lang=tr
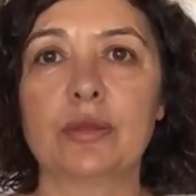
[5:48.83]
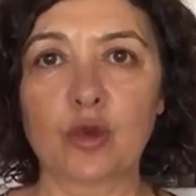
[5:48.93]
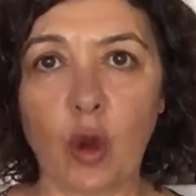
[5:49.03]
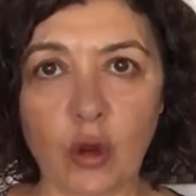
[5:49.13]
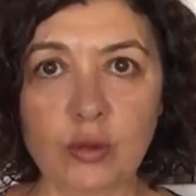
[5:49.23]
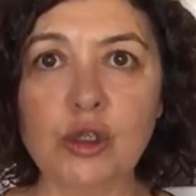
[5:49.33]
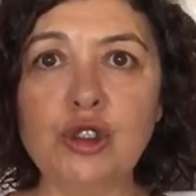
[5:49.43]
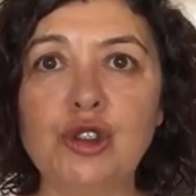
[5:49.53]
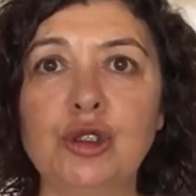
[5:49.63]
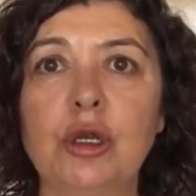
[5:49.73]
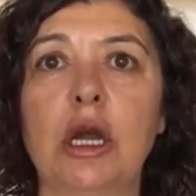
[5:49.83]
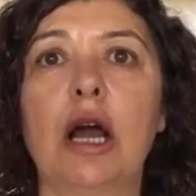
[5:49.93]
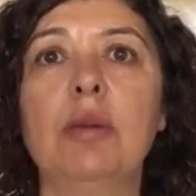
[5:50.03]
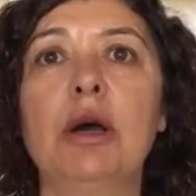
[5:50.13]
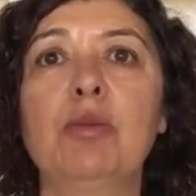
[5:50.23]
dolmuş
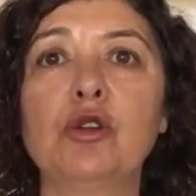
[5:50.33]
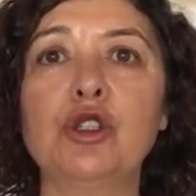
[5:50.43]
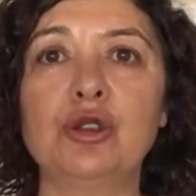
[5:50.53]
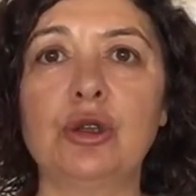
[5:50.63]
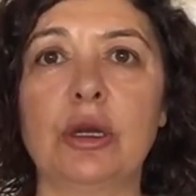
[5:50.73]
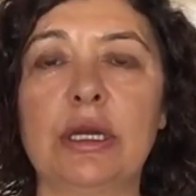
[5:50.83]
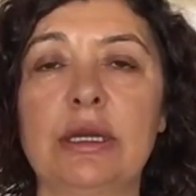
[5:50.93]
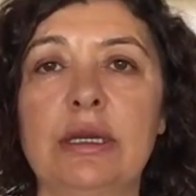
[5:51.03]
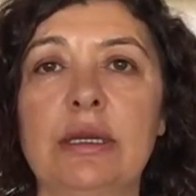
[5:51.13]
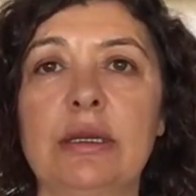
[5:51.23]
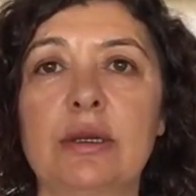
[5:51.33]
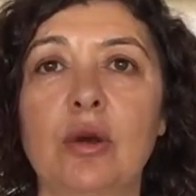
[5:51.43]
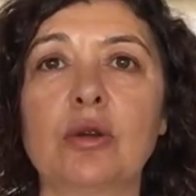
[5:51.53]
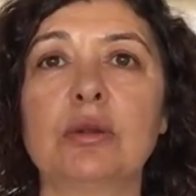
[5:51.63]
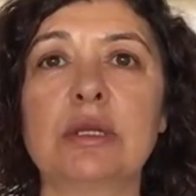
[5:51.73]
ama boş
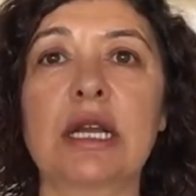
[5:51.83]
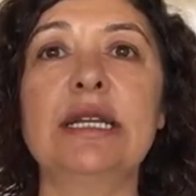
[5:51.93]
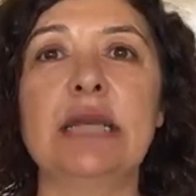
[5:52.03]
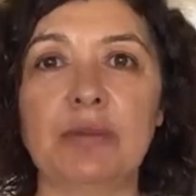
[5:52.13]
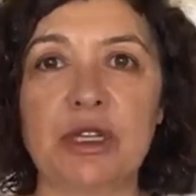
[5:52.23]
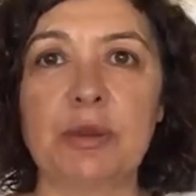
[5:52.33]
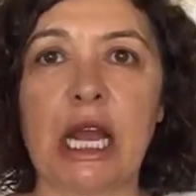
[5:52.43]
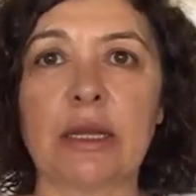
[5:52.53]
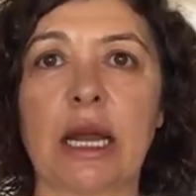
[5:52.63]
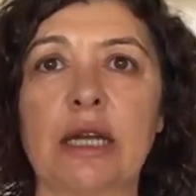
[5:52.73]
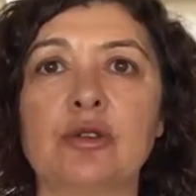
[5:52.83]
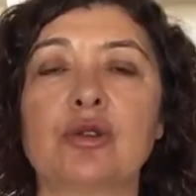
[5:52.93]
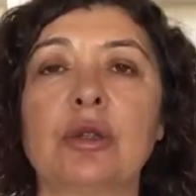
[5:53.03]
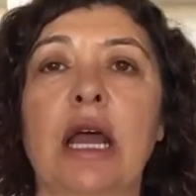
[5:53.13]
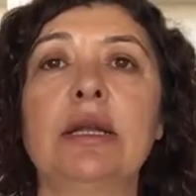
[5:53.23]
e, kayıt yaptırmayanlar
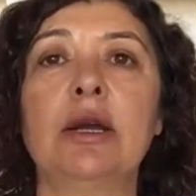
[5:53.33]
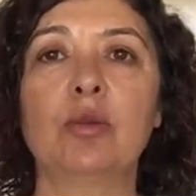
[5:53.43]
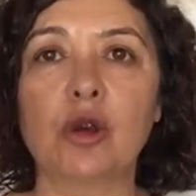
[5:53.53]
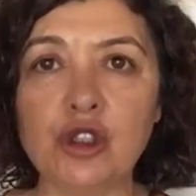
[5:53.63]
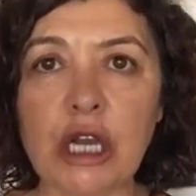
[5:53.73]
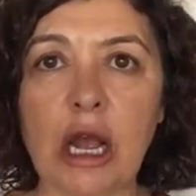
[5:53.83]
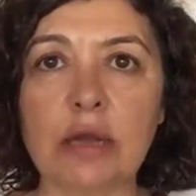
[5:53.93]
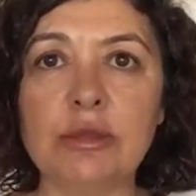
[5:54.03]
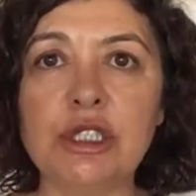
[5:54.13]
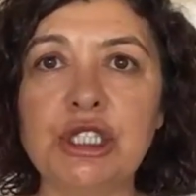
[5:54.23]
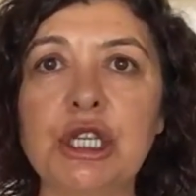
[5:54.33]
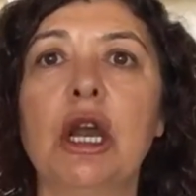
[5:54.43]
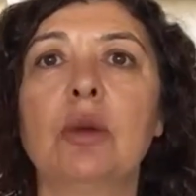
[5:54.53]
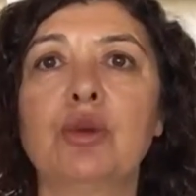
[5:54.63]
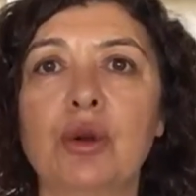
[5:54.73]
yüzünden boş kalmış.
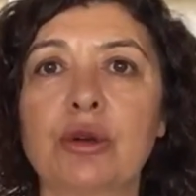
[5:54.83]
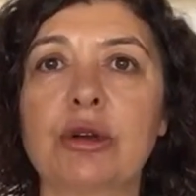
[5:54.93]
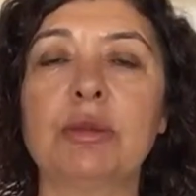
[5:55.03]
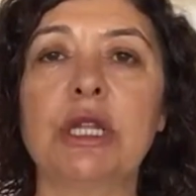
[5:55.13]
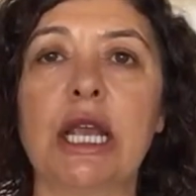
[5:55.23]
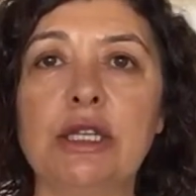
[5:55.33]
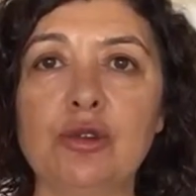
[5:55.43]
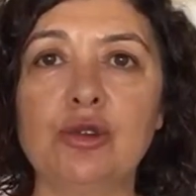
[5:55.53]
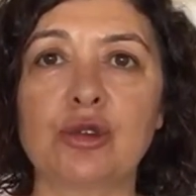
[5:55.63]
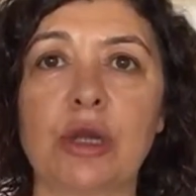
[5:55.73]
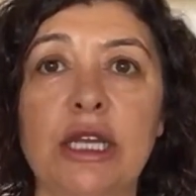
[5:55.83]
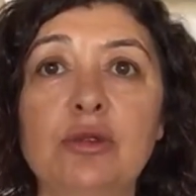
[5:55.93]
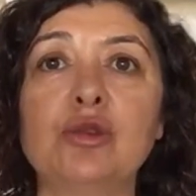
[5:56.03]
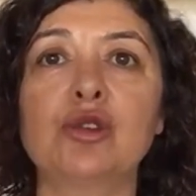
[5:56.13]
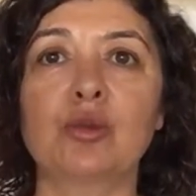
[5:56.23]
Programın en küçük,
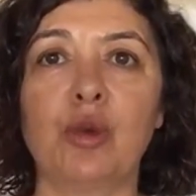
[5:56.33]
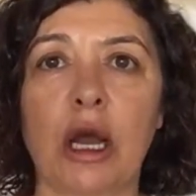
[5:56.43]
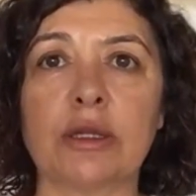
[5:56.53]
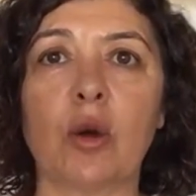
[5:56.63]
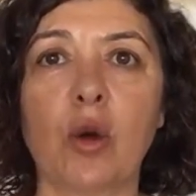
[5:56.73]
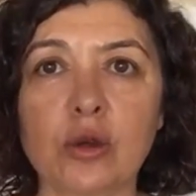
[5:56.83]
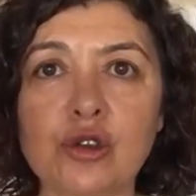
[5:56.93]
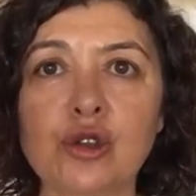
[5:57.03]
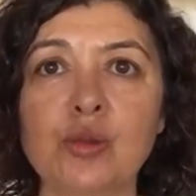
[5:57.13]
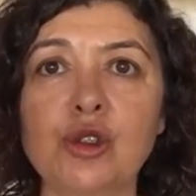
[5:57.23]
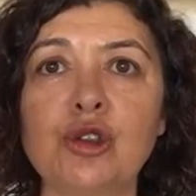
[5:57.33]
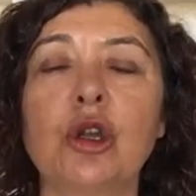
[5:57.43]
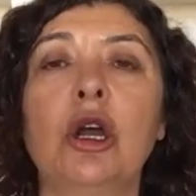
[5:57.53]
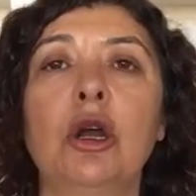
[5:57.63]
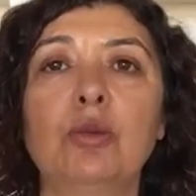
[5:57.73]
en düşük puanı oluşmuş.
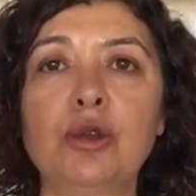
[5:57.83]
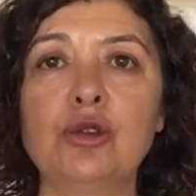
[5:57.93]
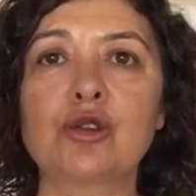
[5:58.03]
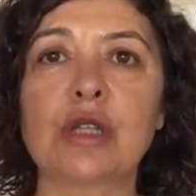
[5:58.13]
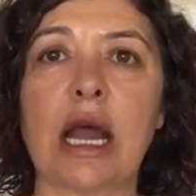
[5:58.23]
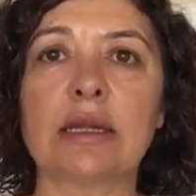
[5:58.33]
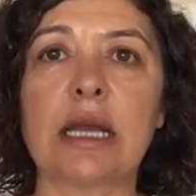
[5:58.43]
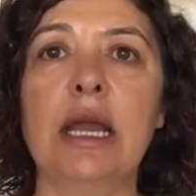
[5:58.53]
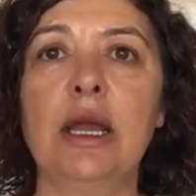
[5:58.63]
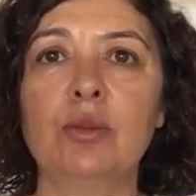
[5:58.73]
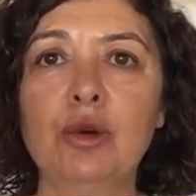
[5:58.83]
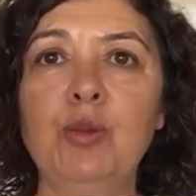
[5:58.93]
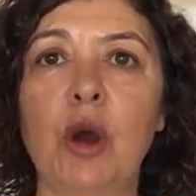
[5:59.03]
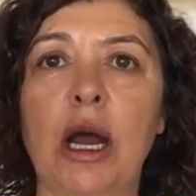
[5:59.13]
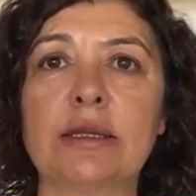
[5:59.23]
Bu yüzden de bu
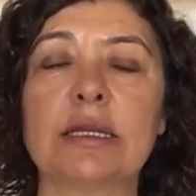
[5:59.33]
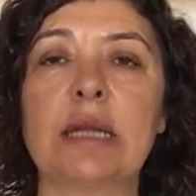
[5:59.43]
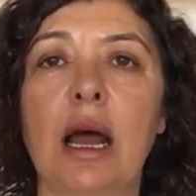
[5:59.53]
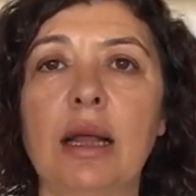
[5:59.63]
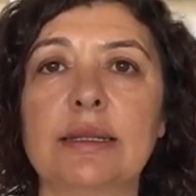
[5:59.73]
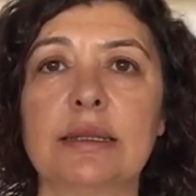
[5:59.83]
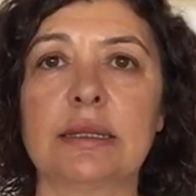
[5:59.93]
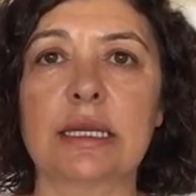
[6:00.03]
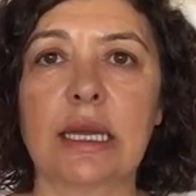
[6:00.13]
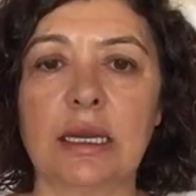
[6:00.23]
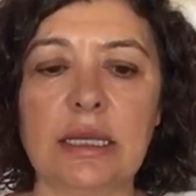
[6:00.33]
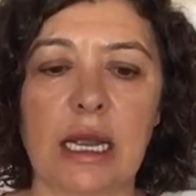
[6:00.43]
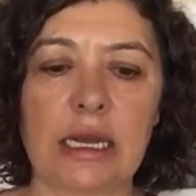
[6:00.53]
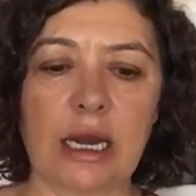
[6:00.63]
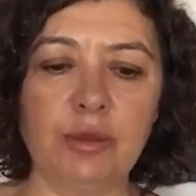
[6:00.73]
puanın altındaki
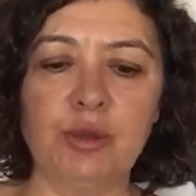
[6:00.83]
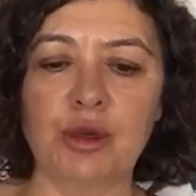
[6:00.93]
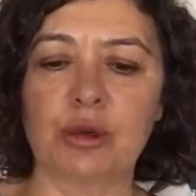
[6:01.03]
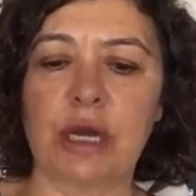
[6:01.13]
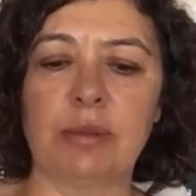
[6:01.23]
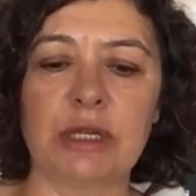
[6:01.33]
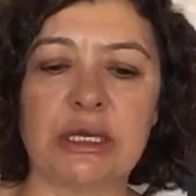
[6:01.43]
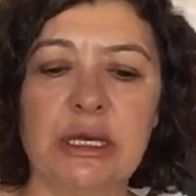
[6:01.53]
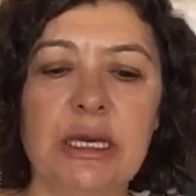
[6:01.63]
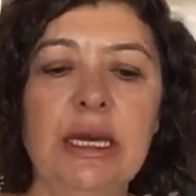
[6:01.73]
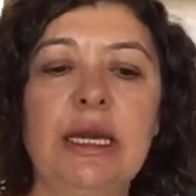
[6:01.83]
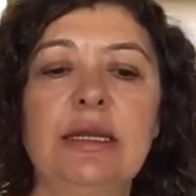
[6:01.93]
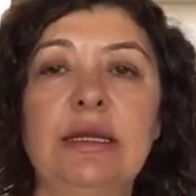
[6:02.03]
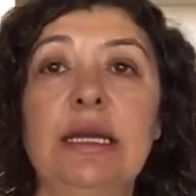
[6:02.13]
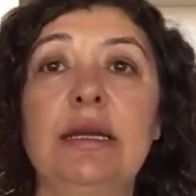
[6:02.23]
adaylar bu programları de,